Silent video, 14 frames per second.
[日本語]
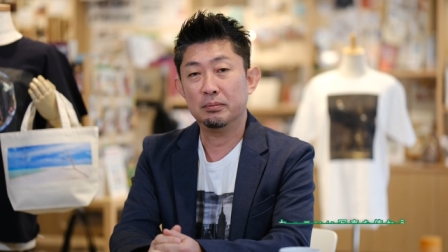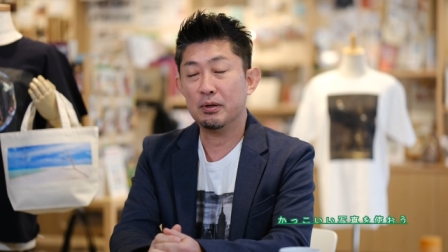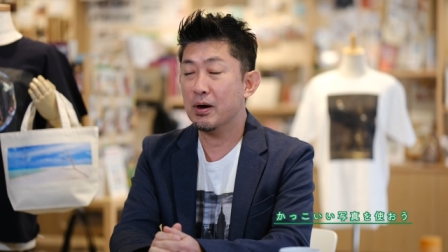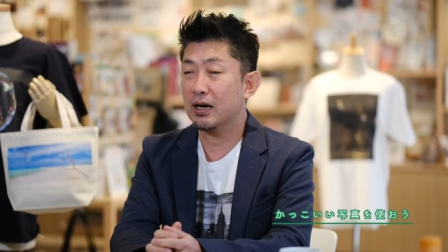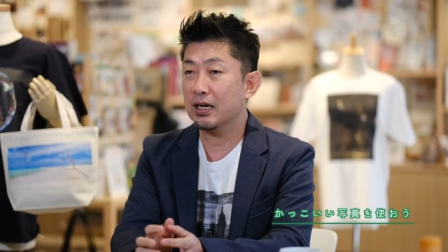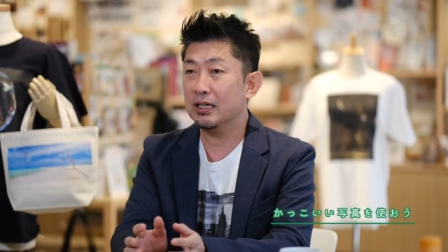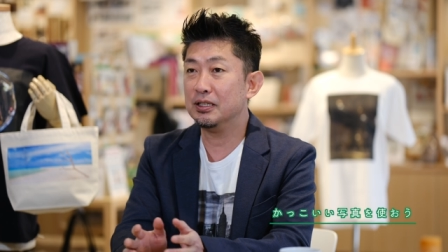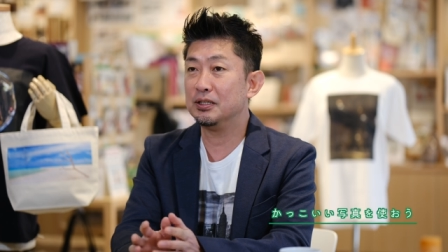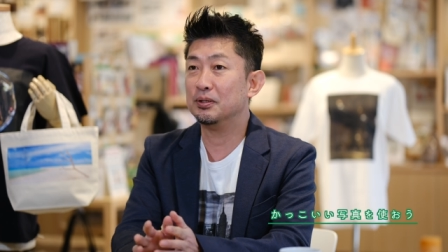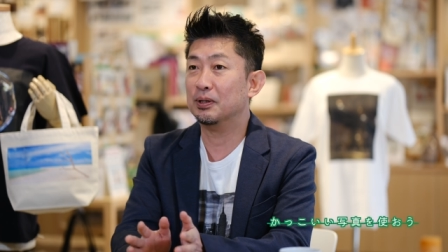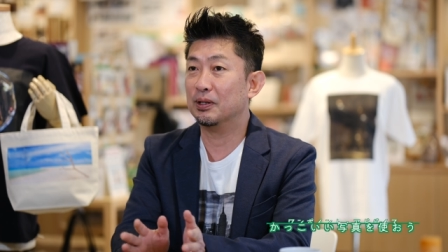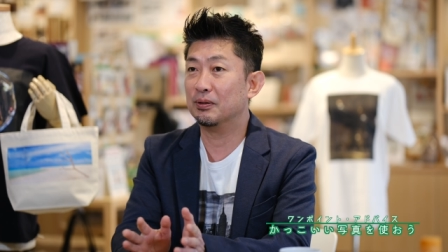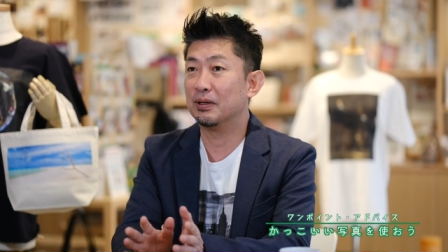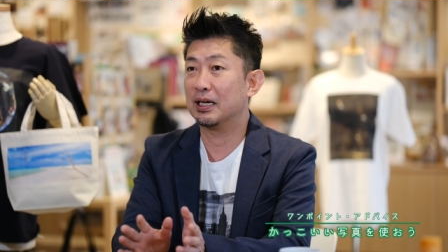ぱり若い
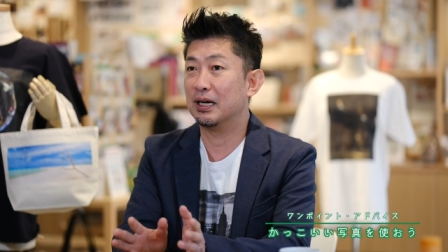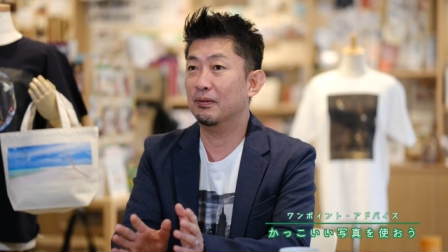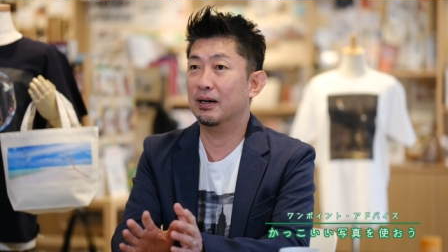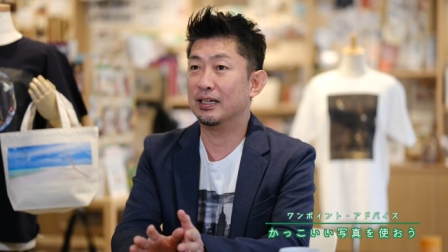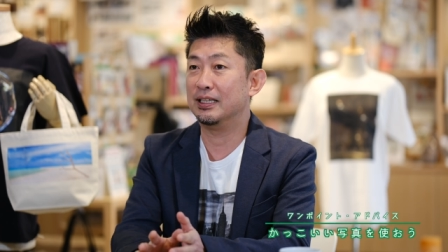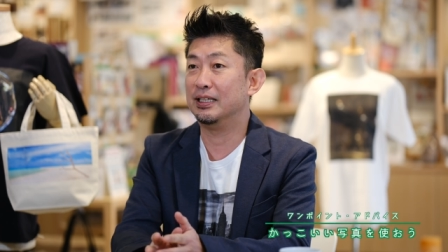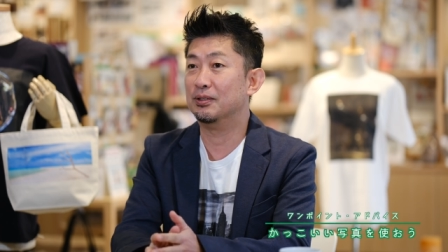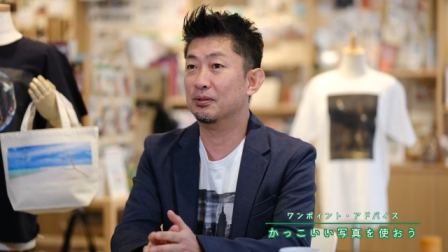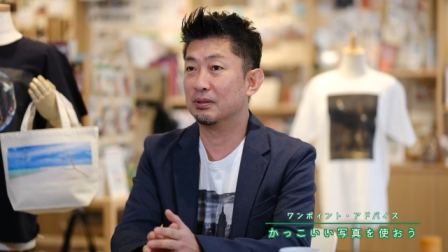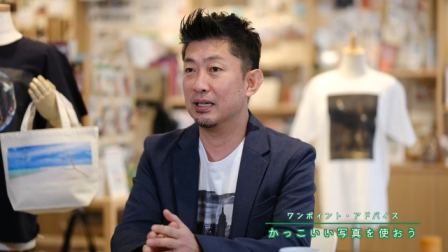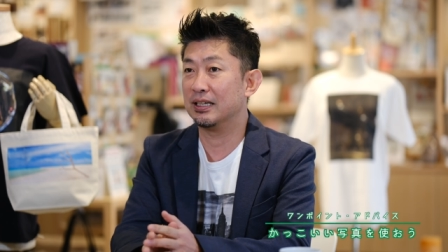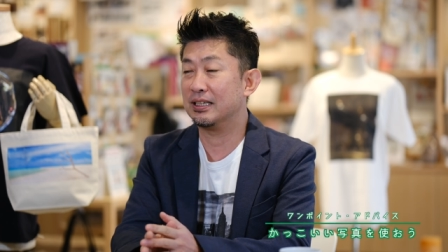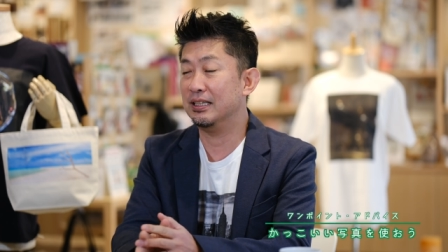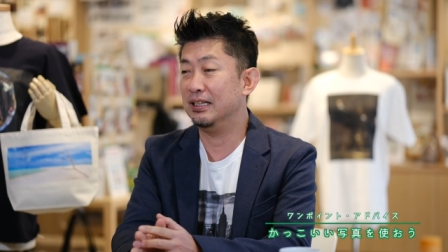人はほら可愛いと
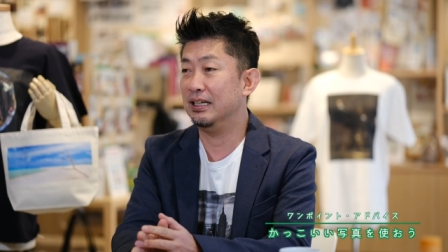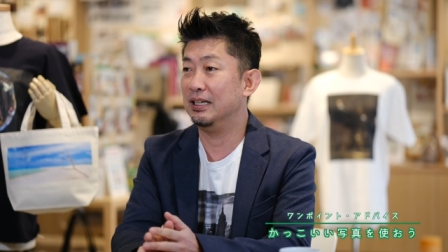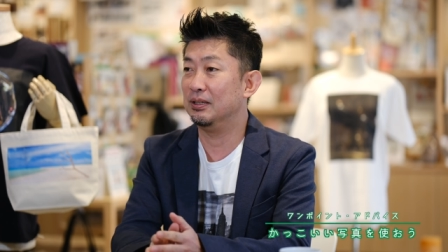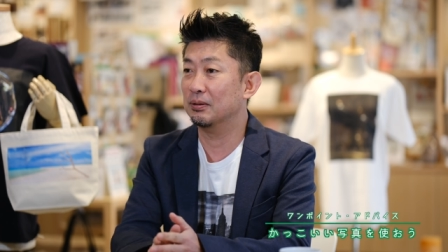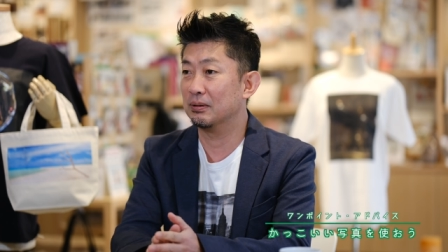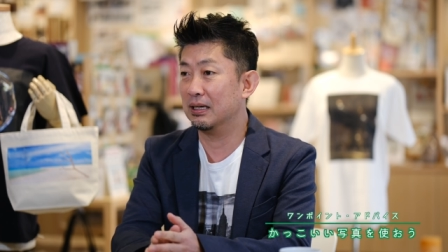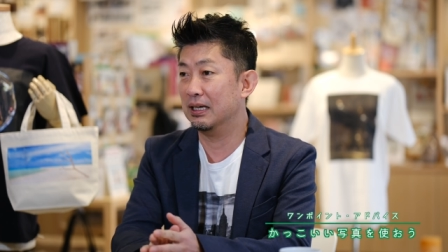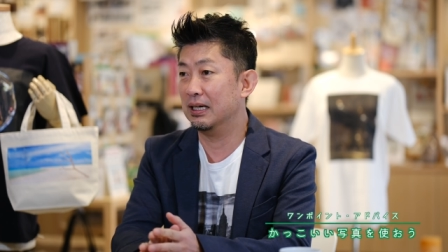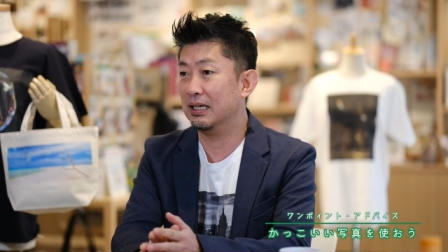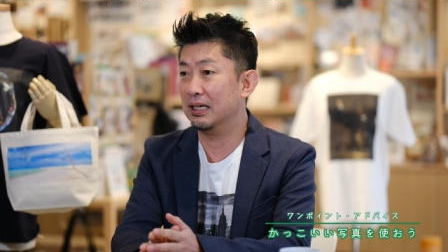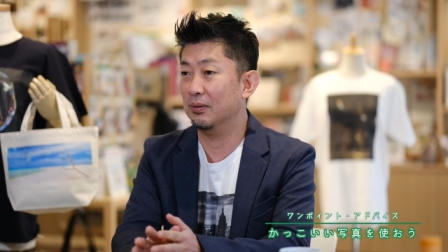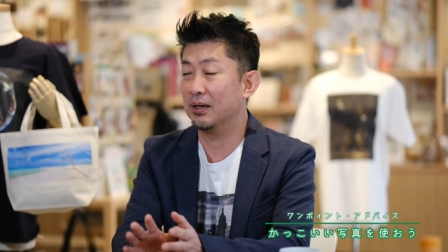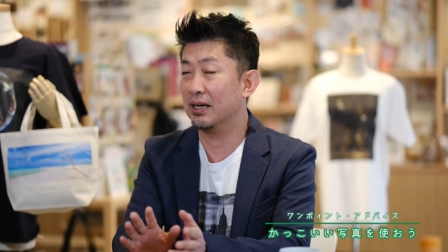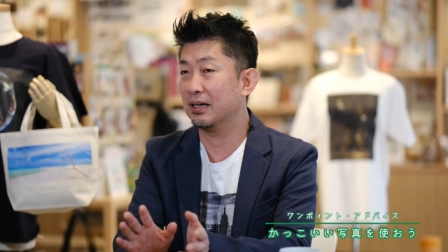か綺麗とか
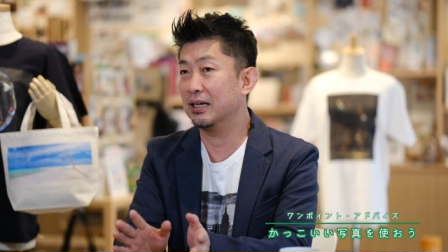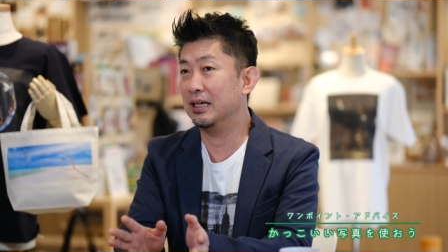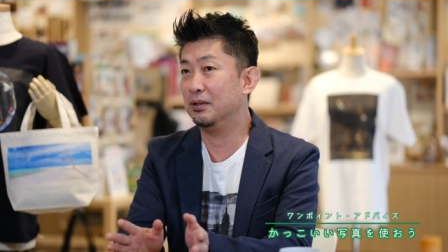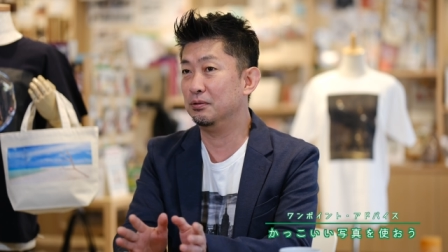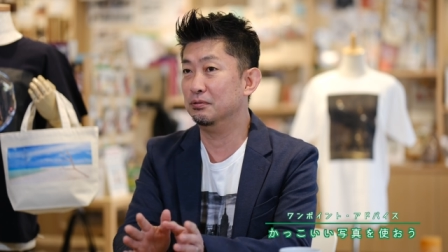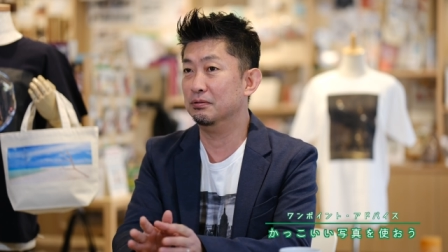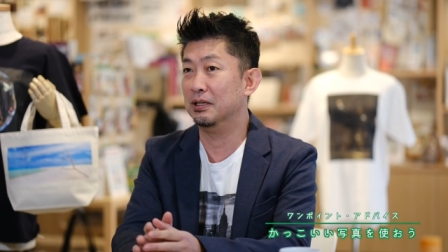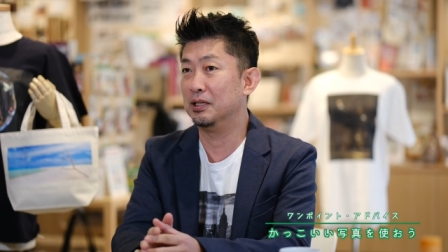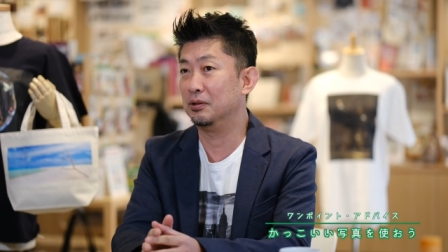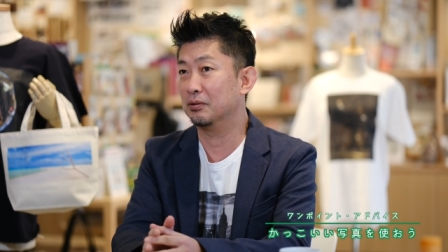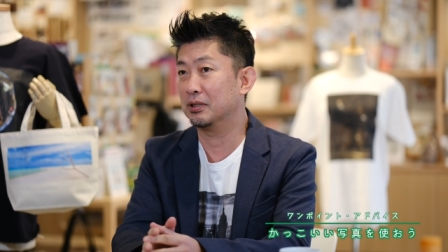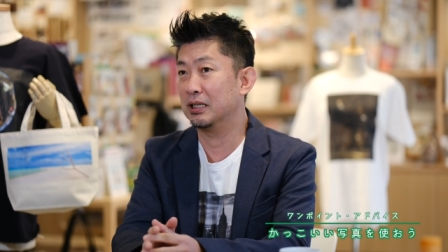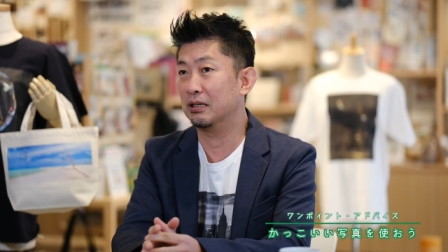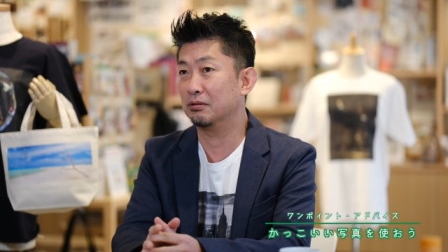柔らかいふんわりと
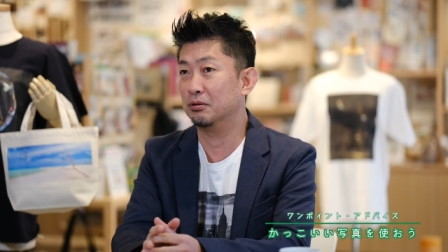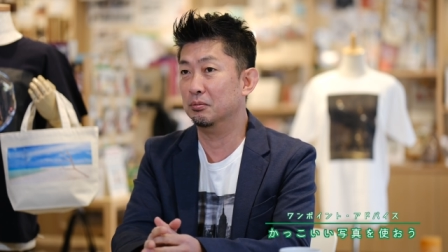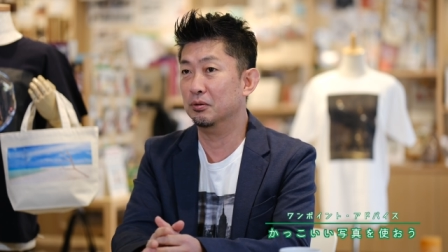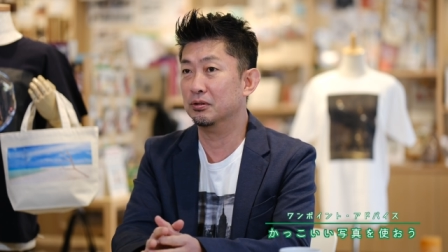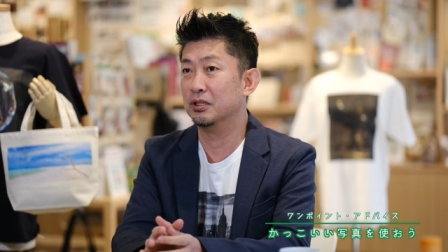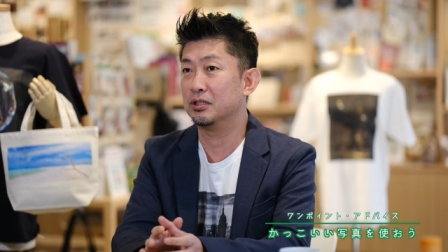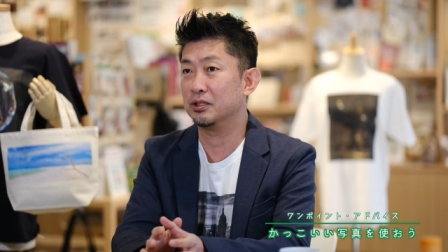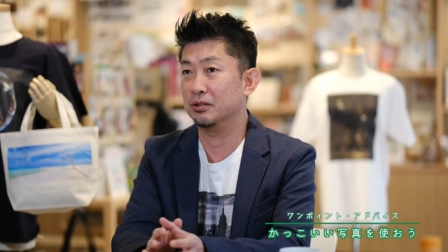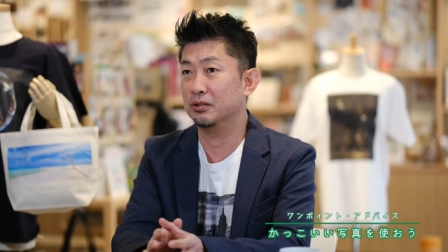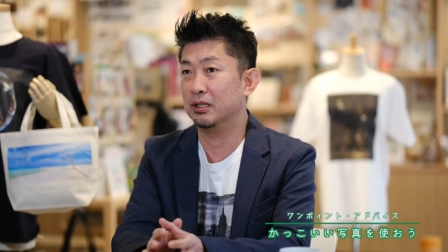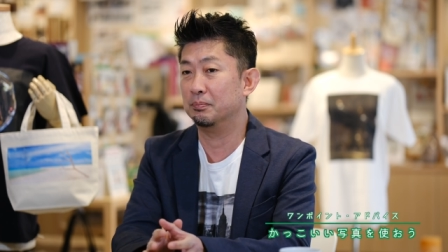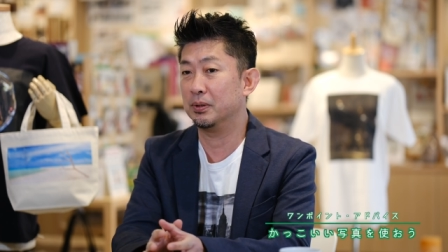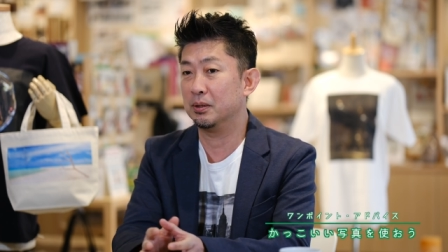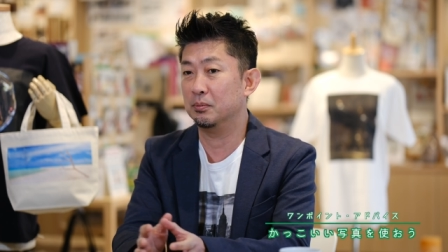かあると思うんですけどやっぱ